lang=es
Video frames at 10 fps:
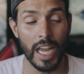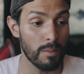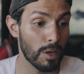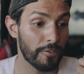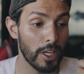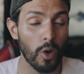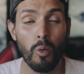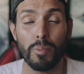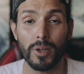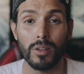El perfil
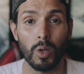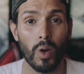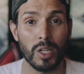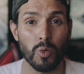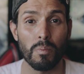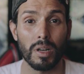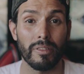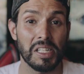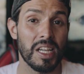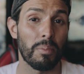GoPro, el cual es un
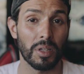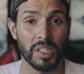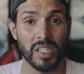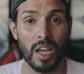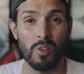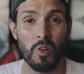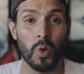perfil ya procesado,